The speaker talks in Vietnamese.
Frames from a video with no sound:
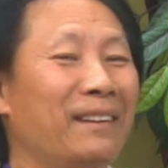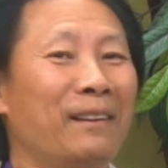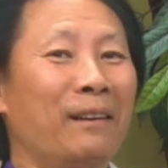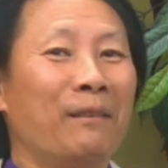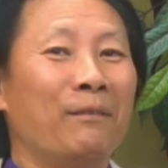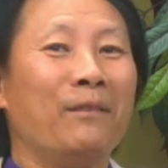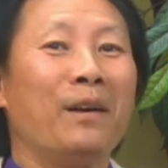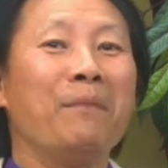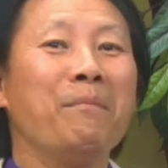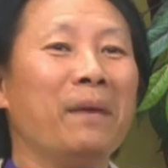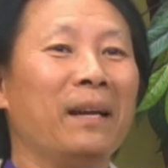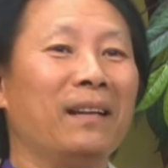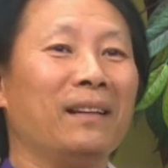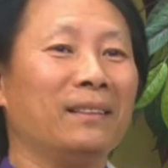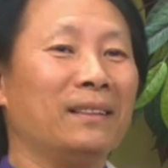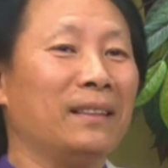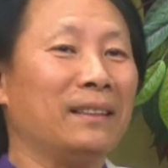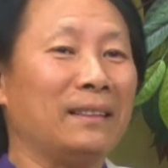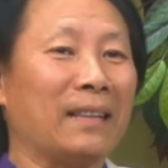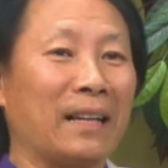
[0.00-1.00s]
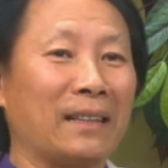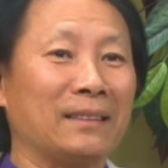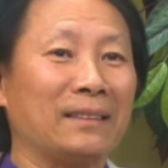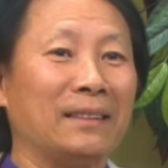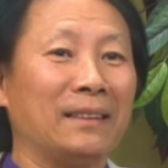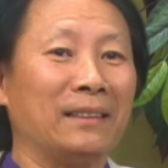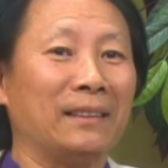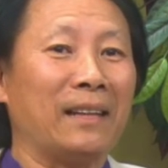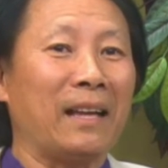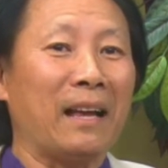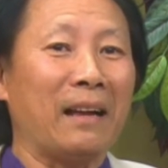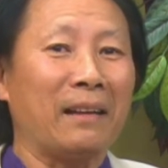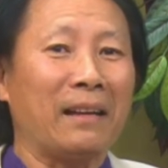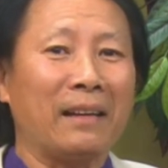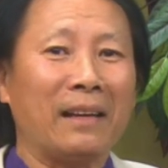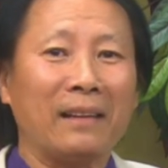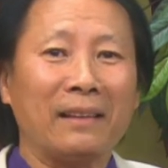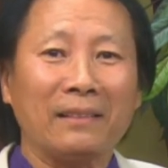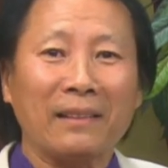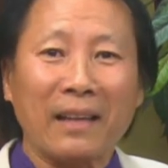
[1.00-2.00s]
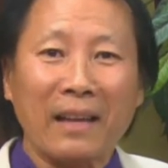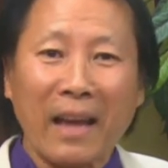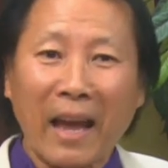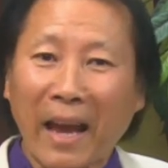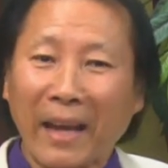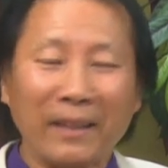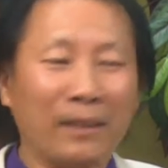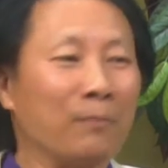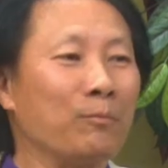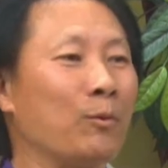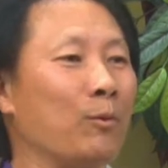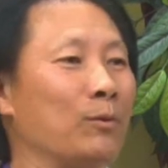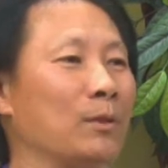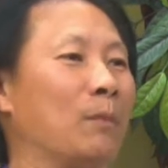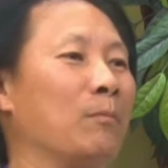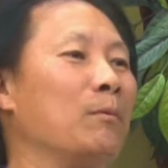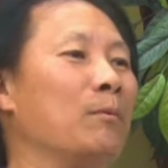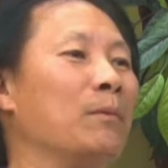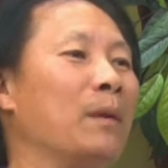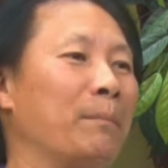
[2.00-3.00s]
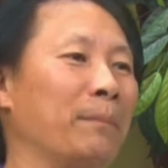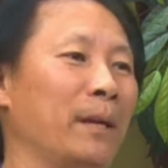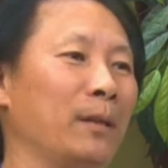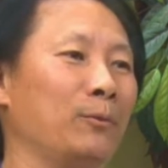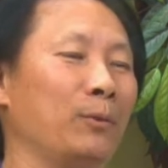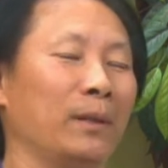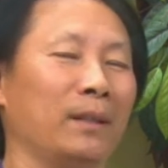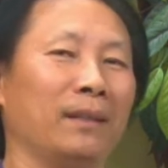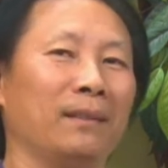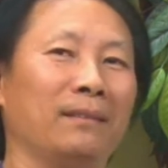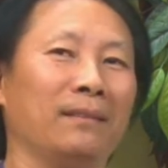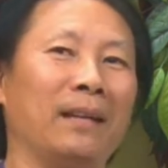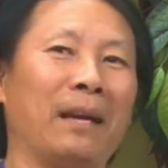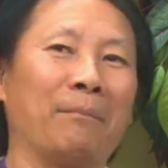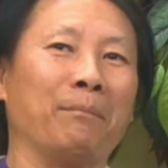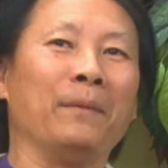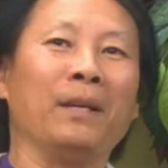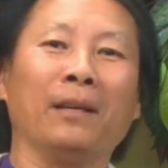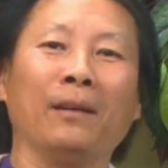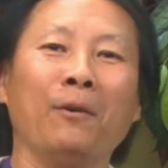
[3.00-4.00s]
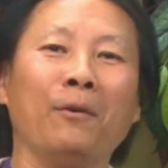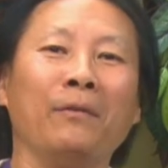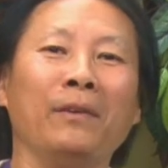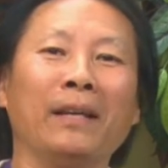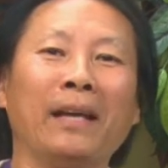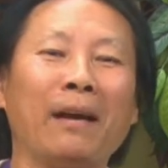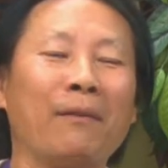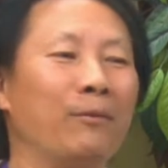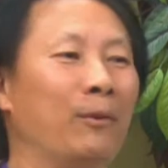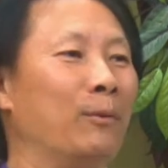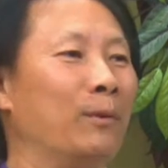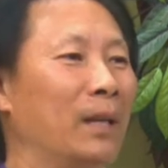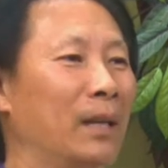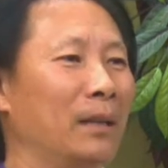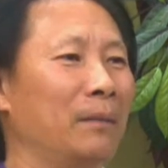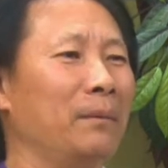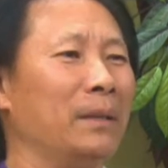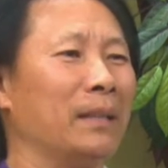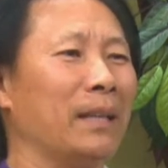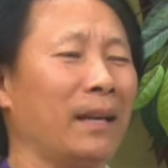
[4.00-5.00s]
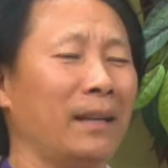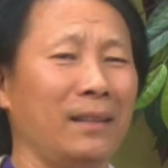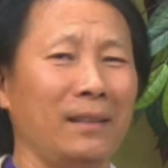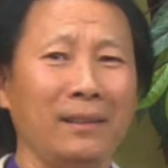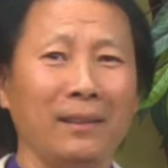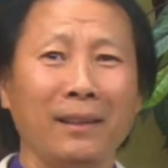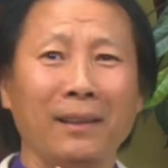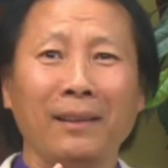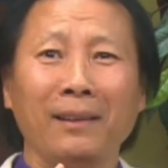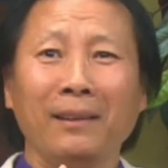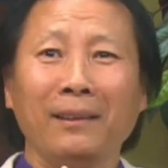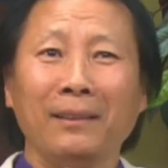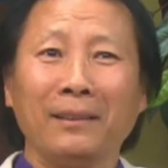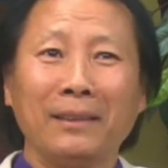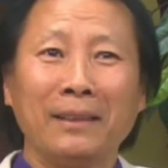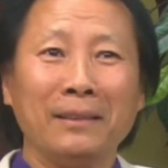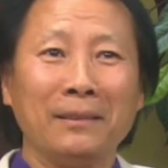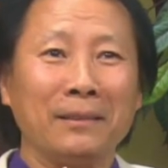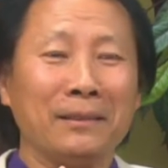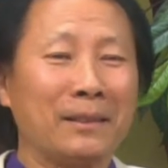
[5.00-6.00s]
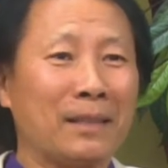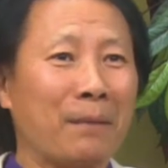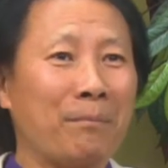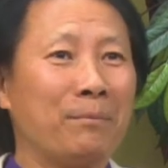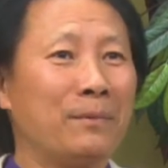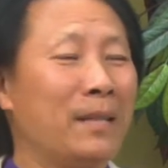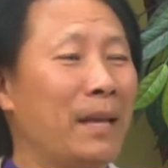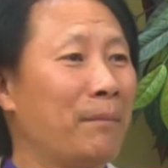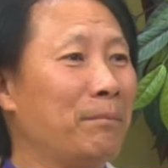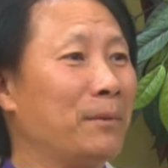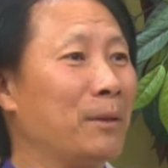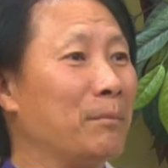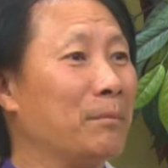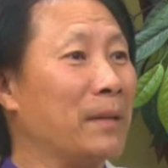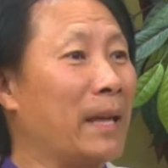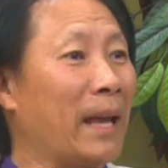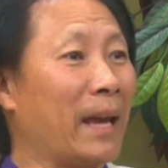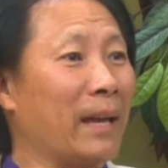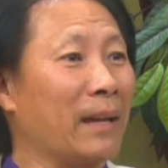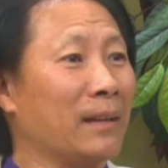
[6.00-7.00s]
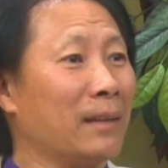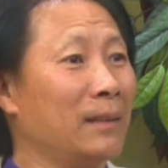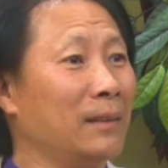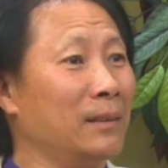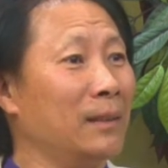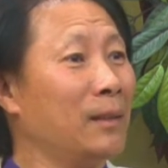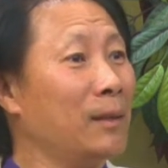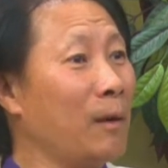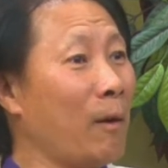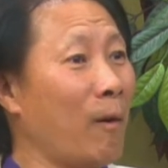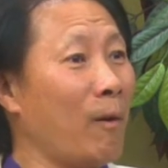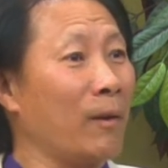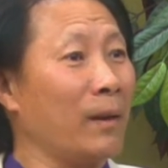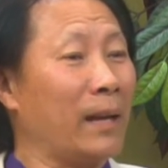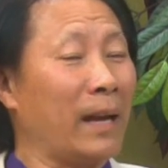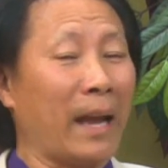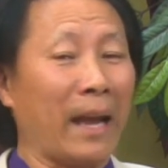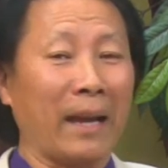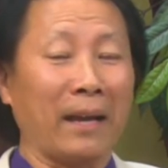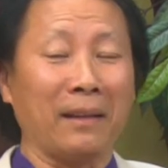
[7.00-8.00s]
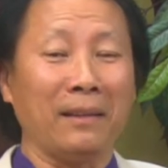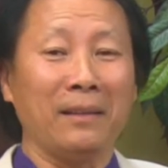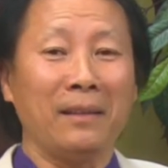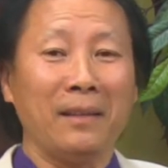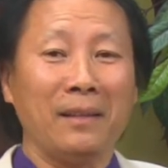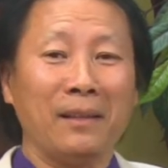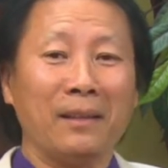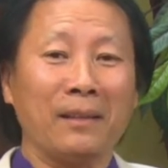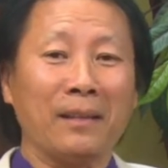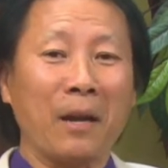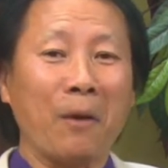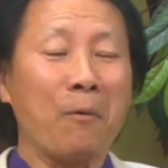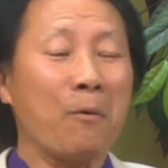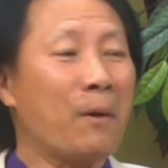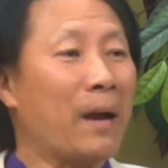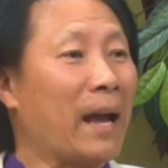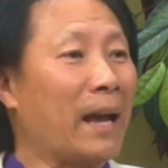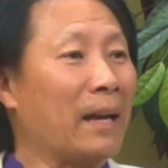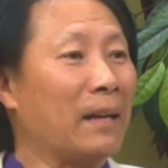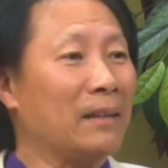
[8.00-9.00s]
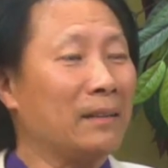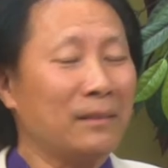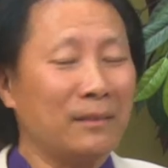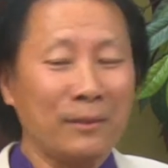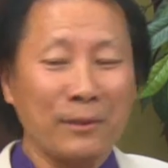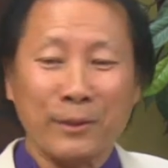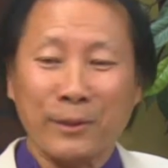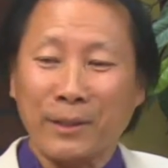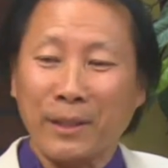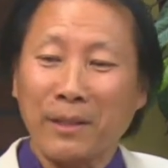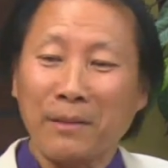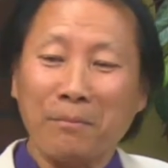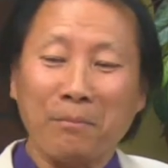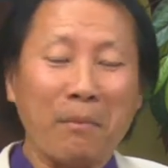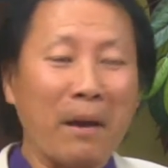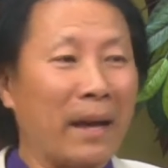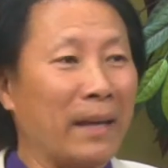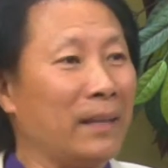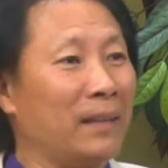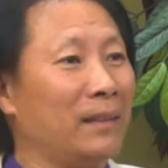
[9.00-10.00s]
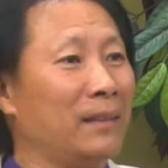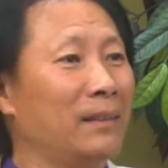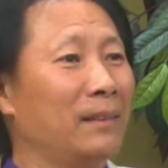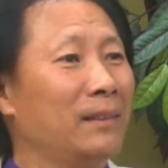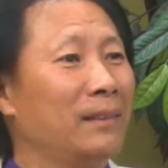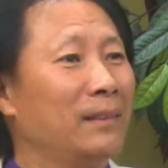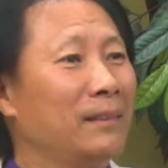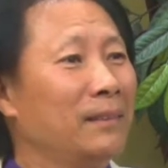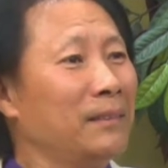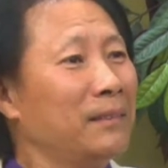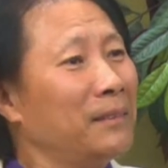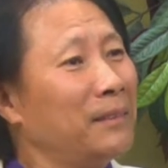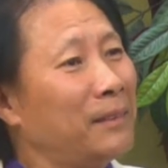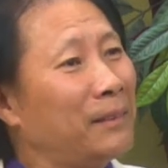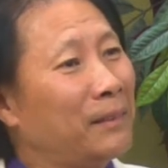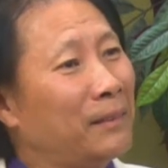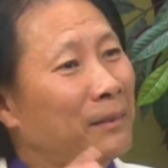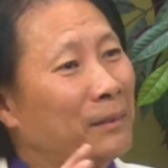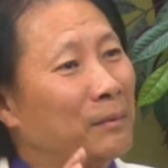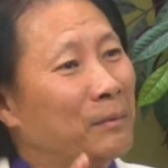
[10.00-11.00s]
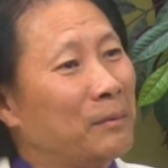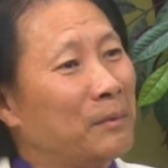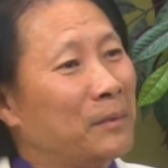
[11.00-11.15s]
với mình đó thì thật sự là ai trong cuộc sống cũng làm nghệ thuật đấy. đặc biệt đối với các phụ nữ mình thấy từ sắp xếp trong nhà cửa gọn gàng nấu ăn rồi trình bày uh,